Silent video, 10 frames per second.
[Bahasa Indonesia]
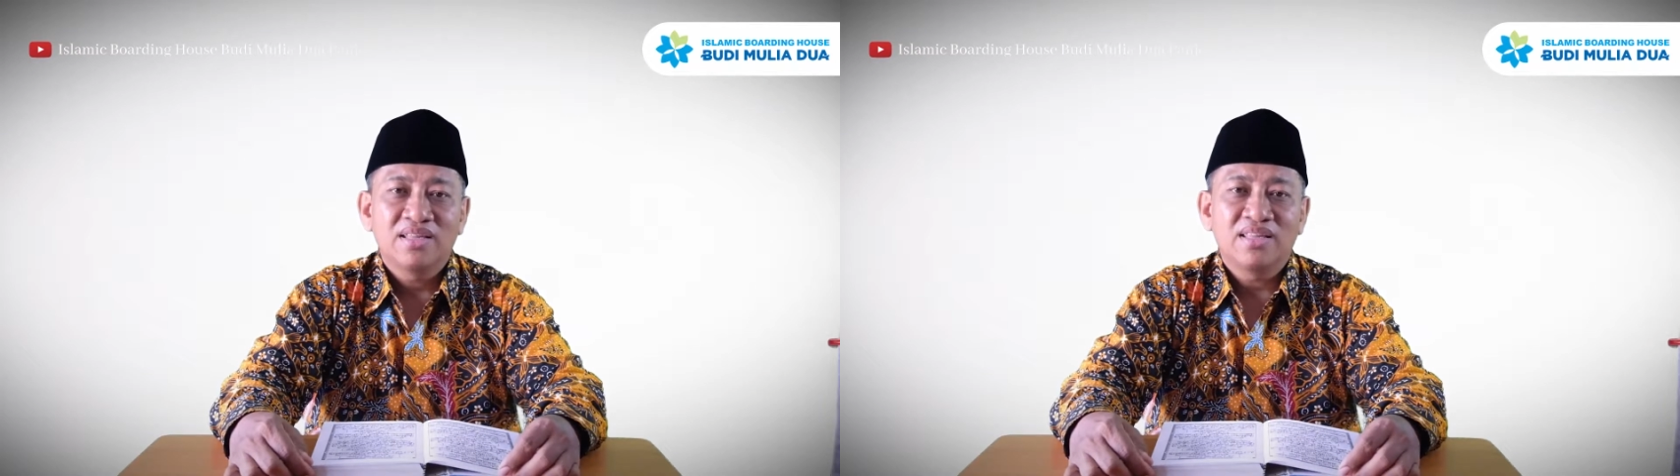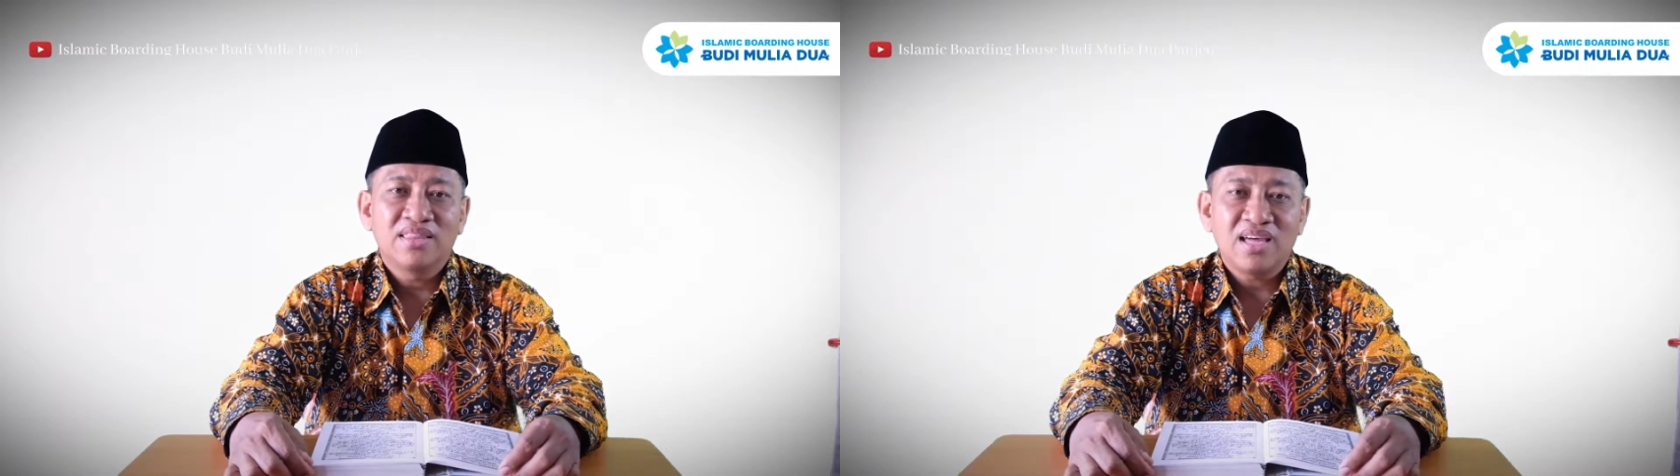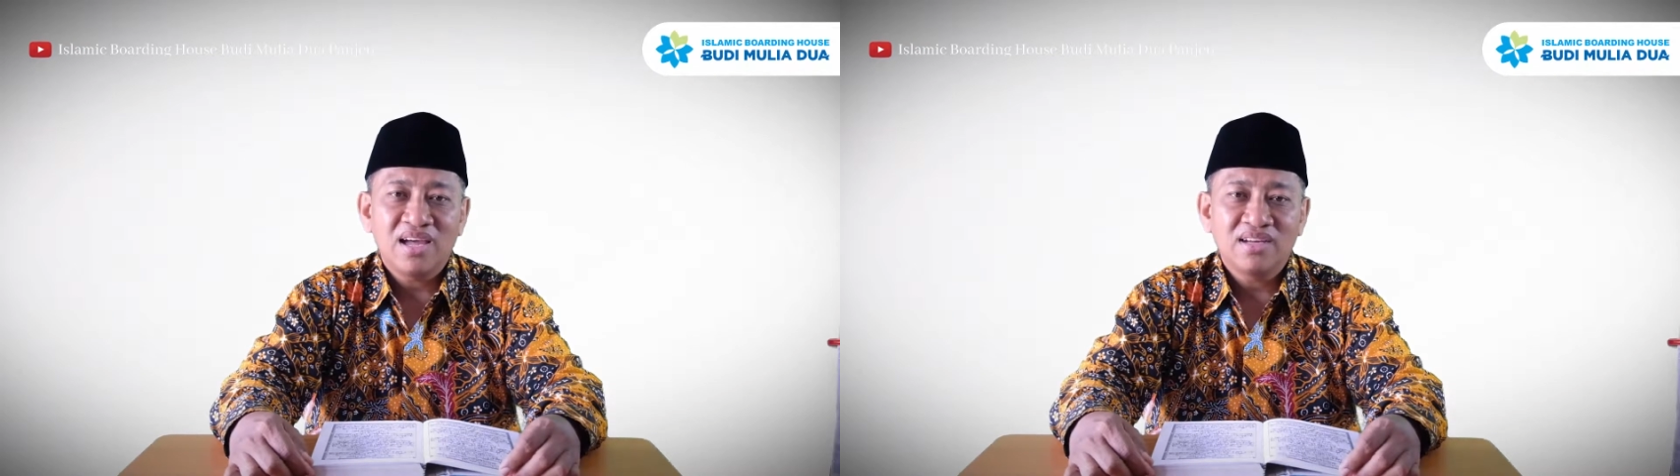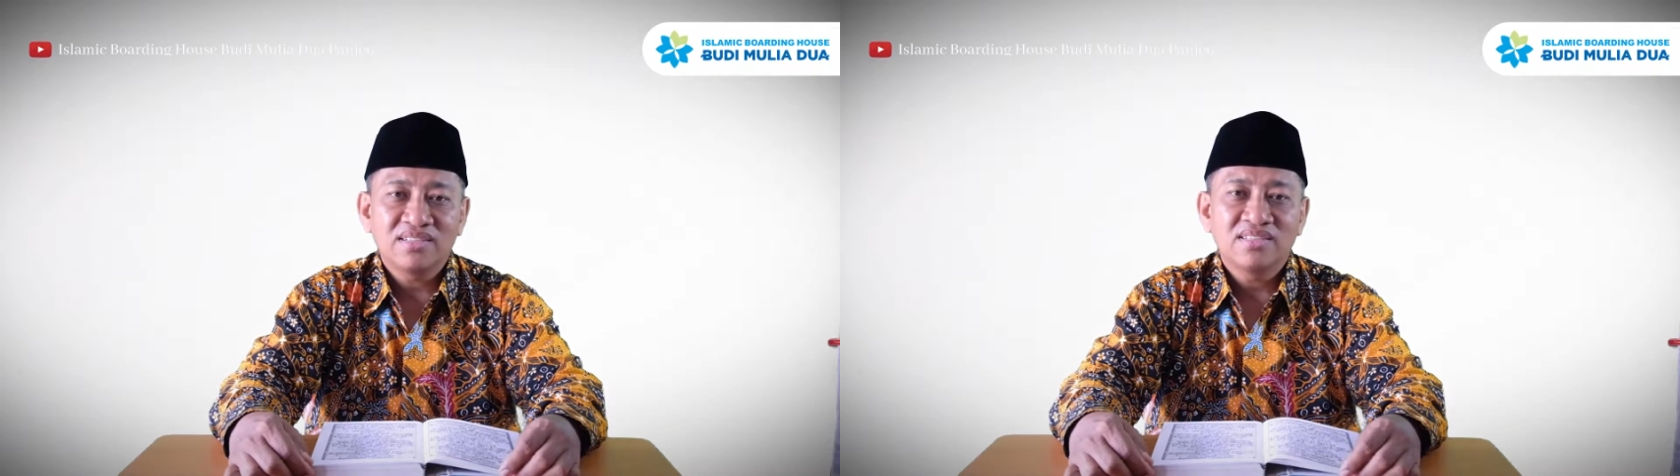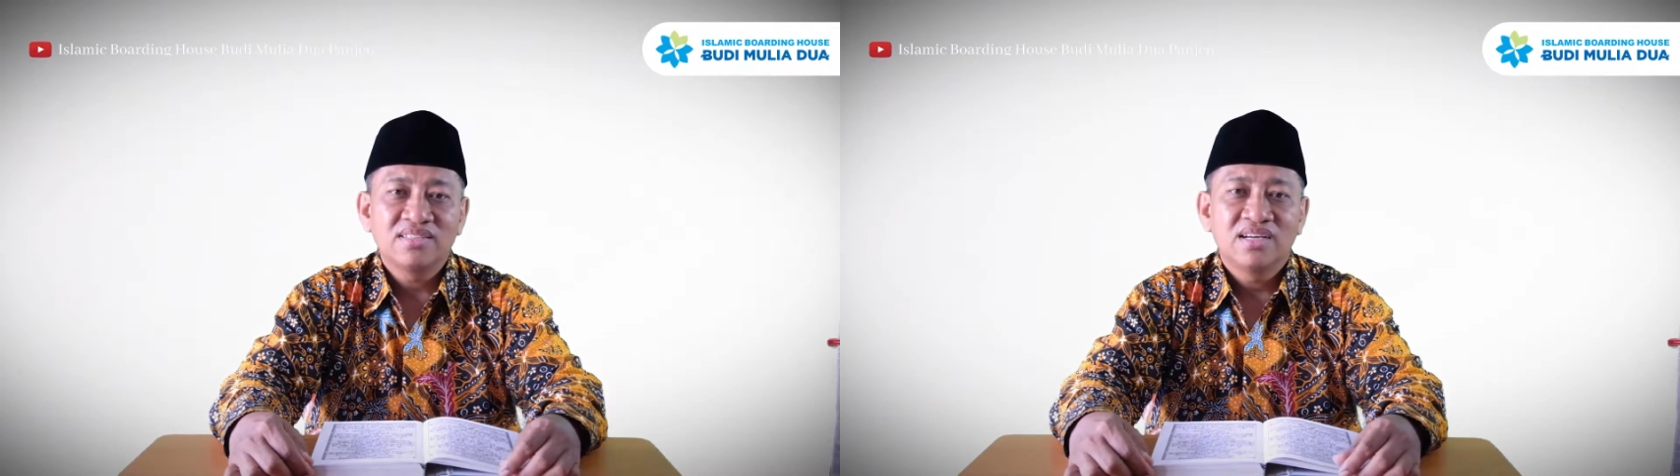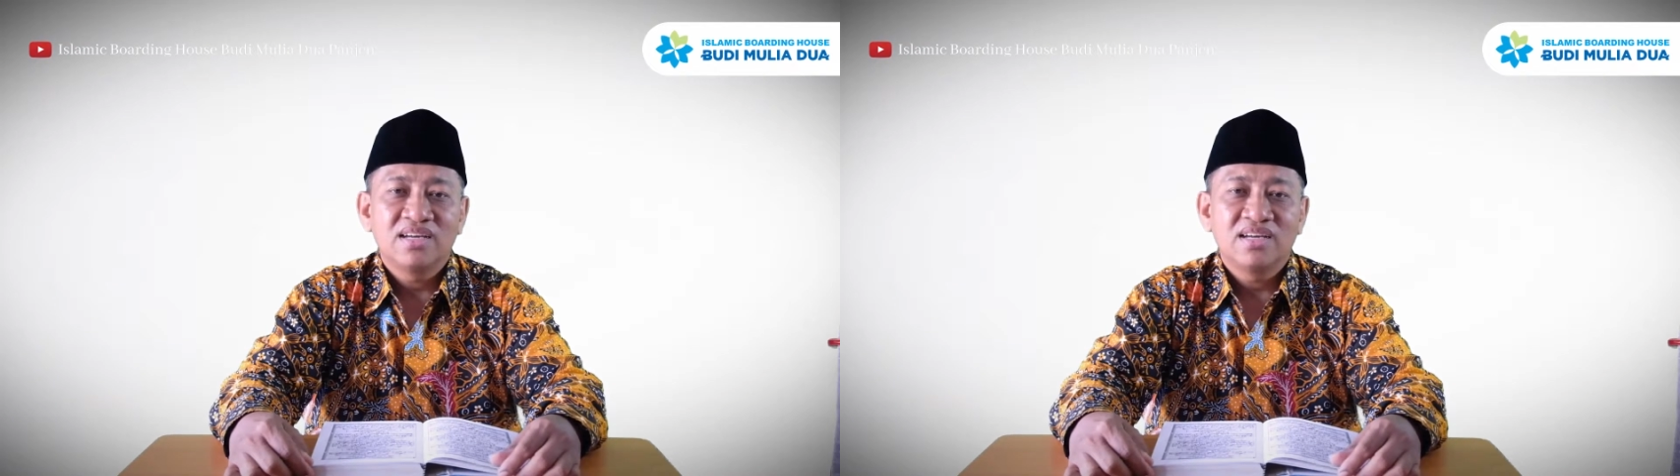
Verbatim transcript: tentang